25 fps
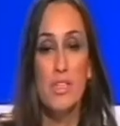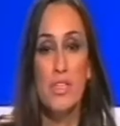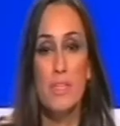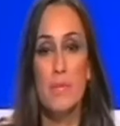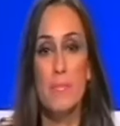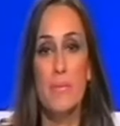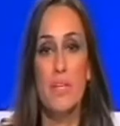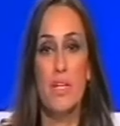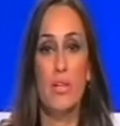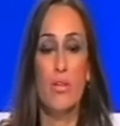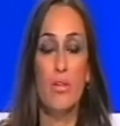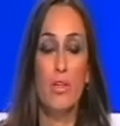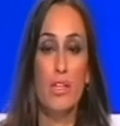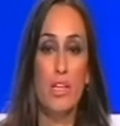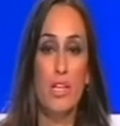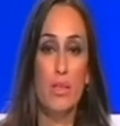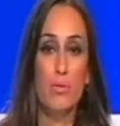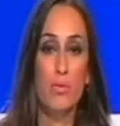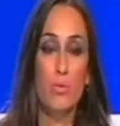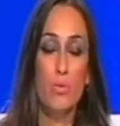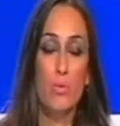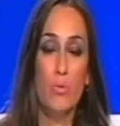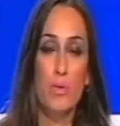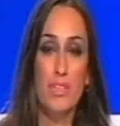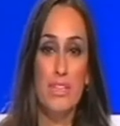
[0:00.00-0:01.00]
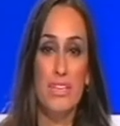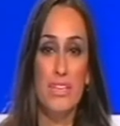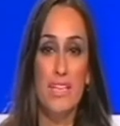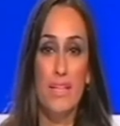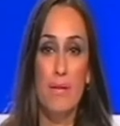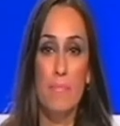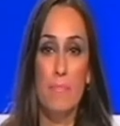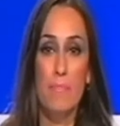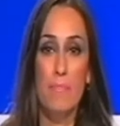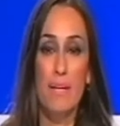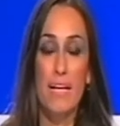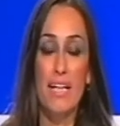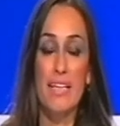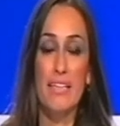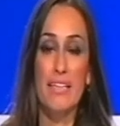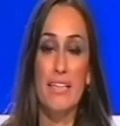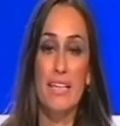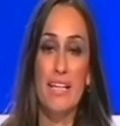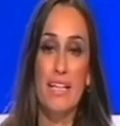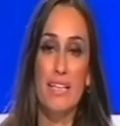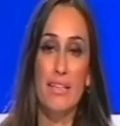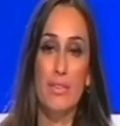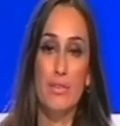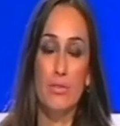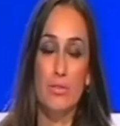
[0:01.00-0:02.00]
Ultime ore dunque di
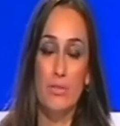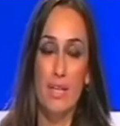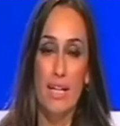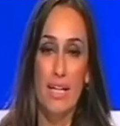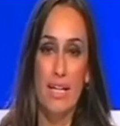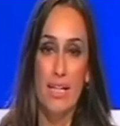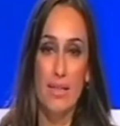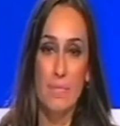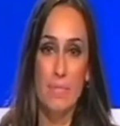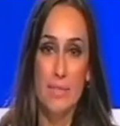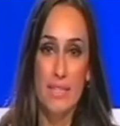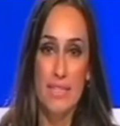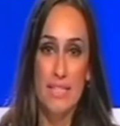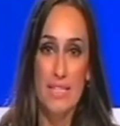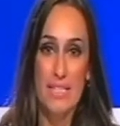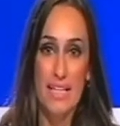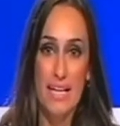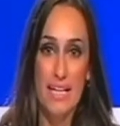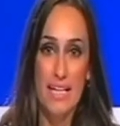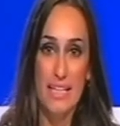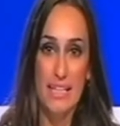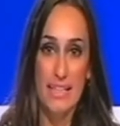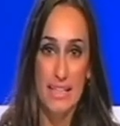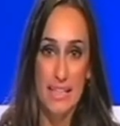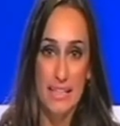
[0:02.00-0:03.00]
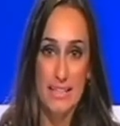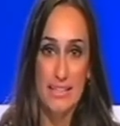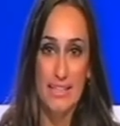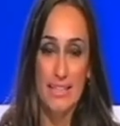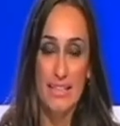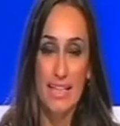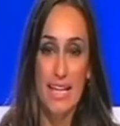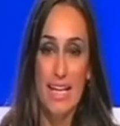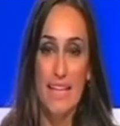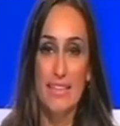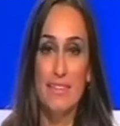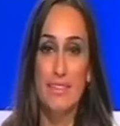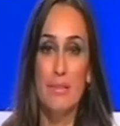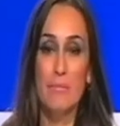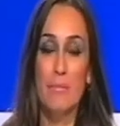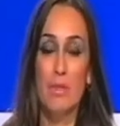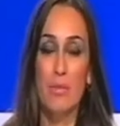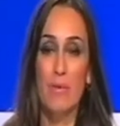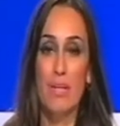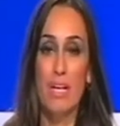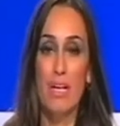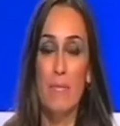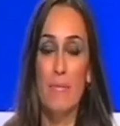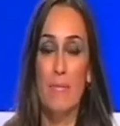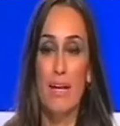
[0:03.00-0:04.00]
campagna elettorale per i sei candidati.
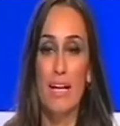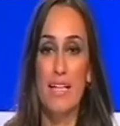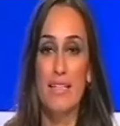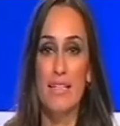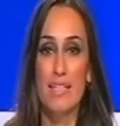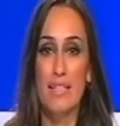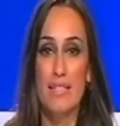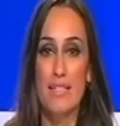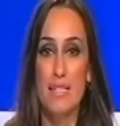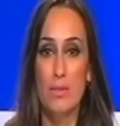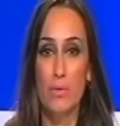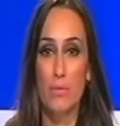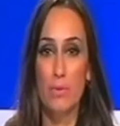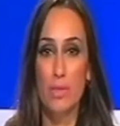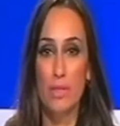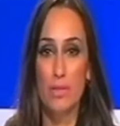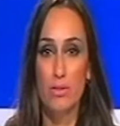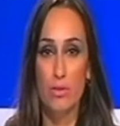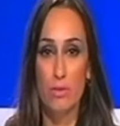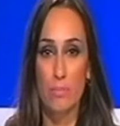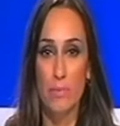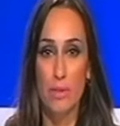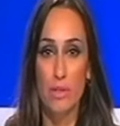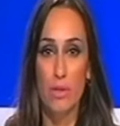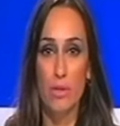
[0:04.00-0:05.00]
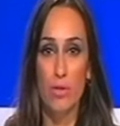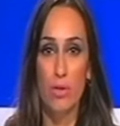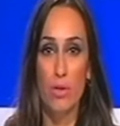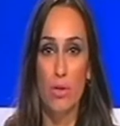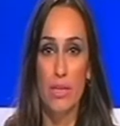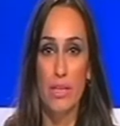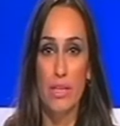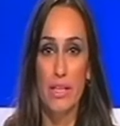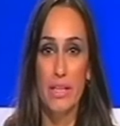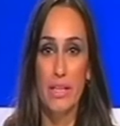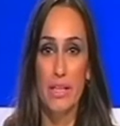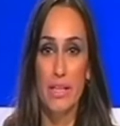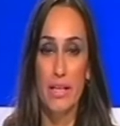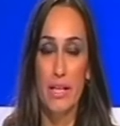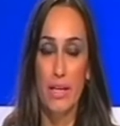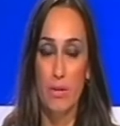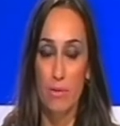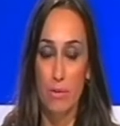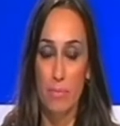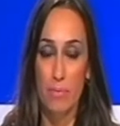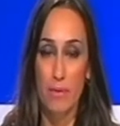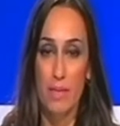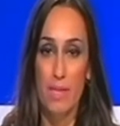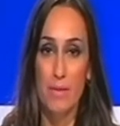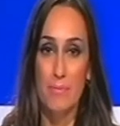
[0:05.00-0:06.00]
Manuela Baglia ha seguito per noi
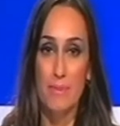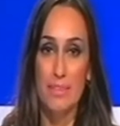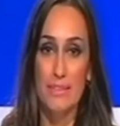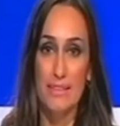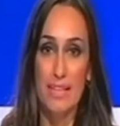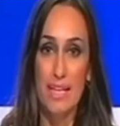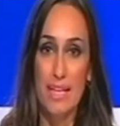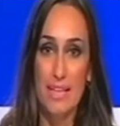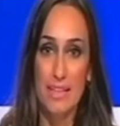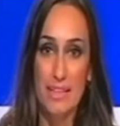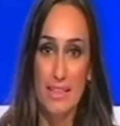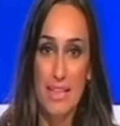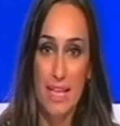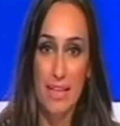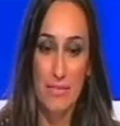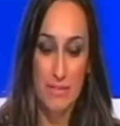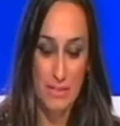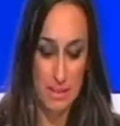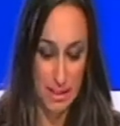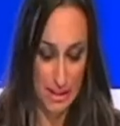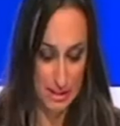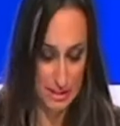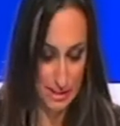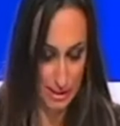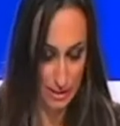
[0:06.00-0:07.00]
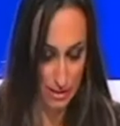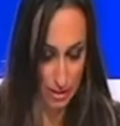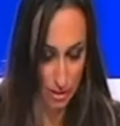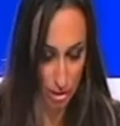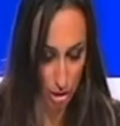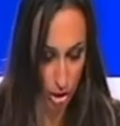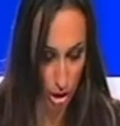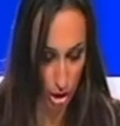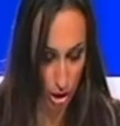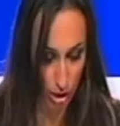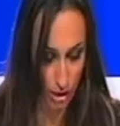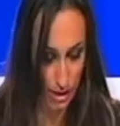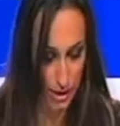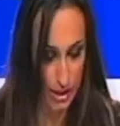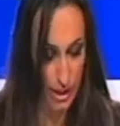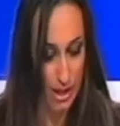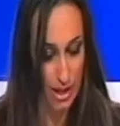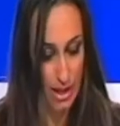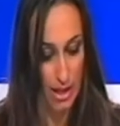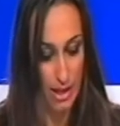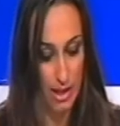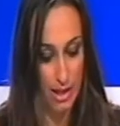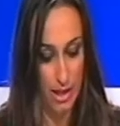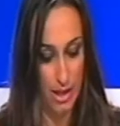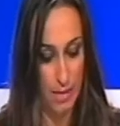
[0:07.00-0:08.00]
l'europarlamentare Davide Sassoli,
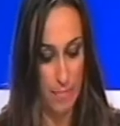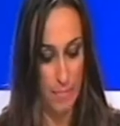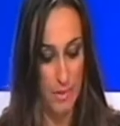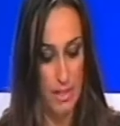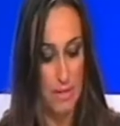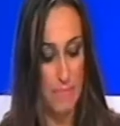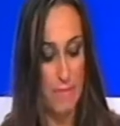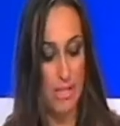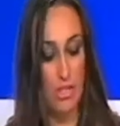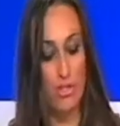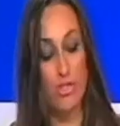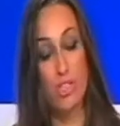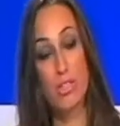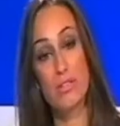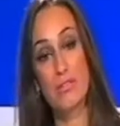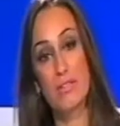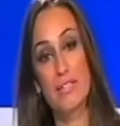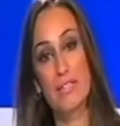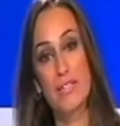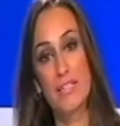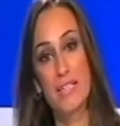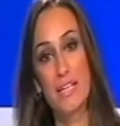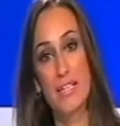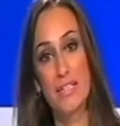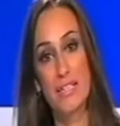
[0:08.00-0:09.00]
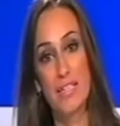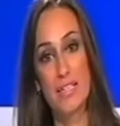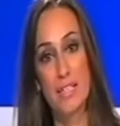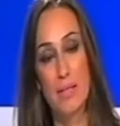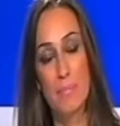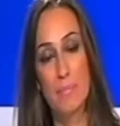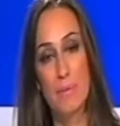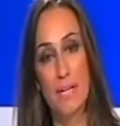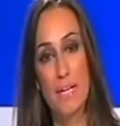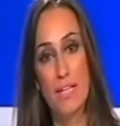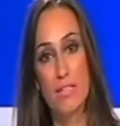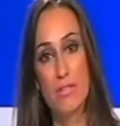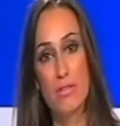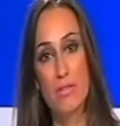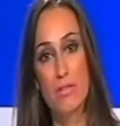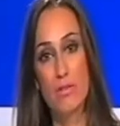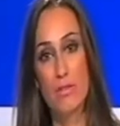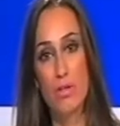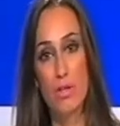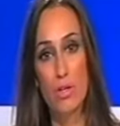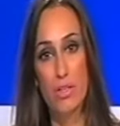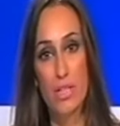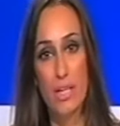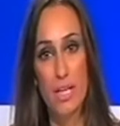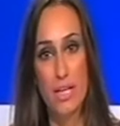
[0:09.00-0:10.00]
eh, prima al centro anziani
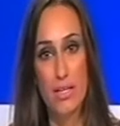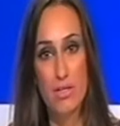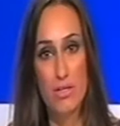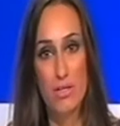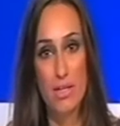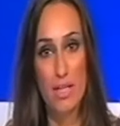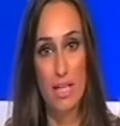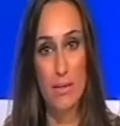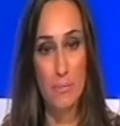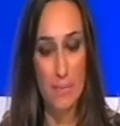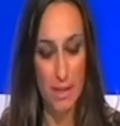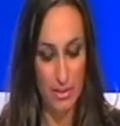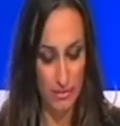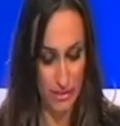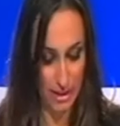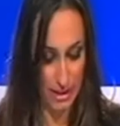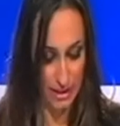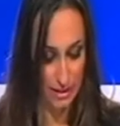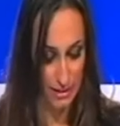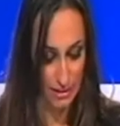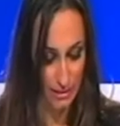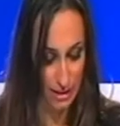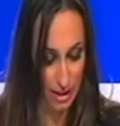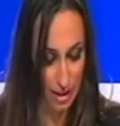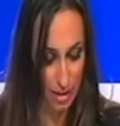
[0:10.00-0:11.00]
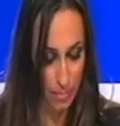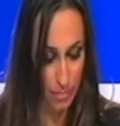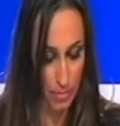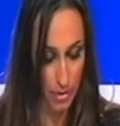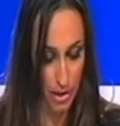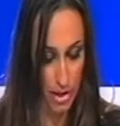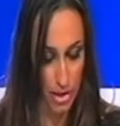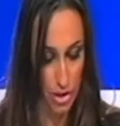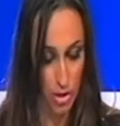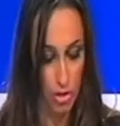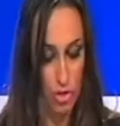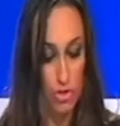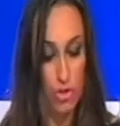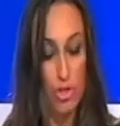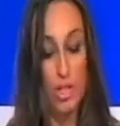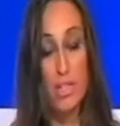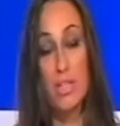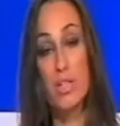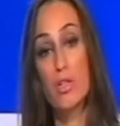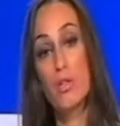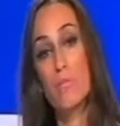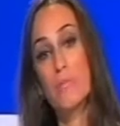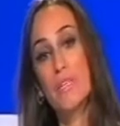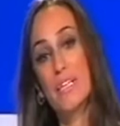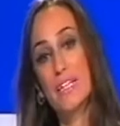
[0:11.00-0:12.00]
Capasso in zona Bravetta, poi nello
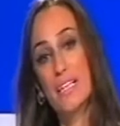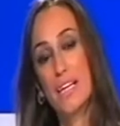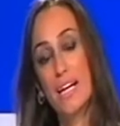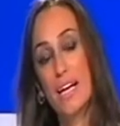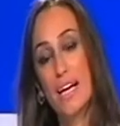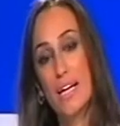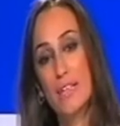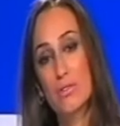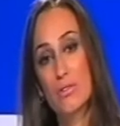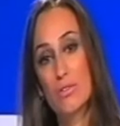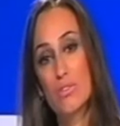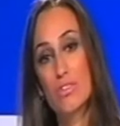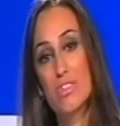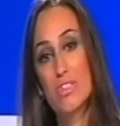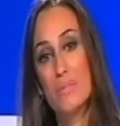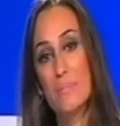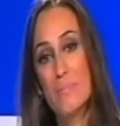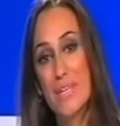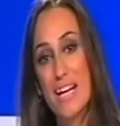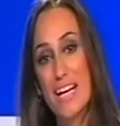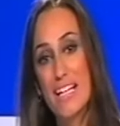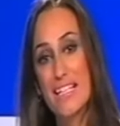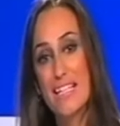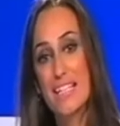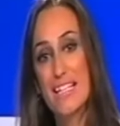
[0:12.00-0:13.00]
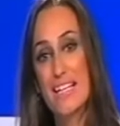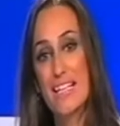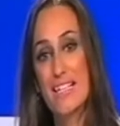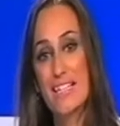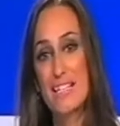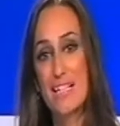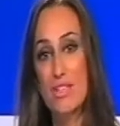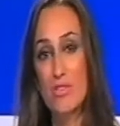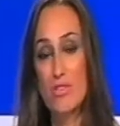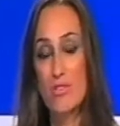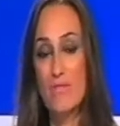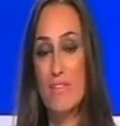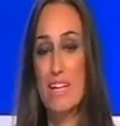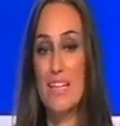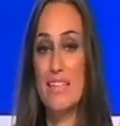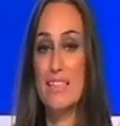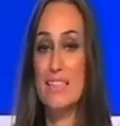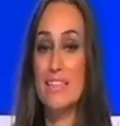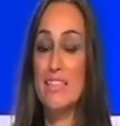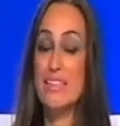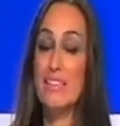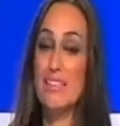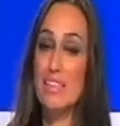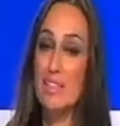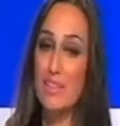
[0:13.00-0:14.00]
storico mercato di piazza San
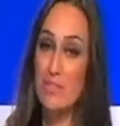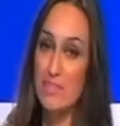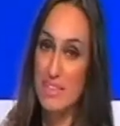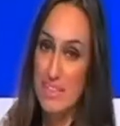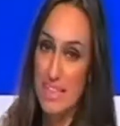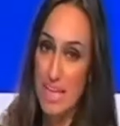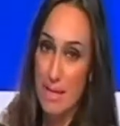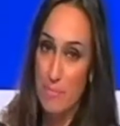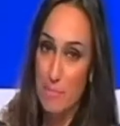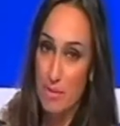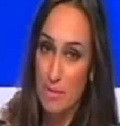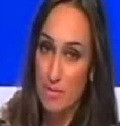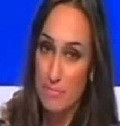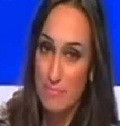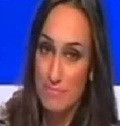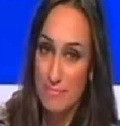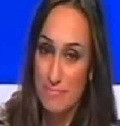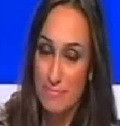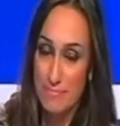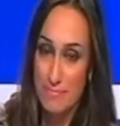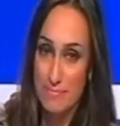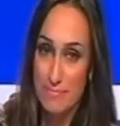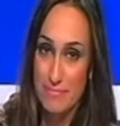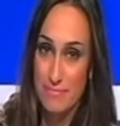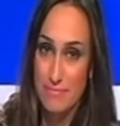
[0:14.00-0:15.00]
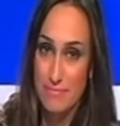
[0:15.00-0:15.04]
Giovanni di Dio. Vediamo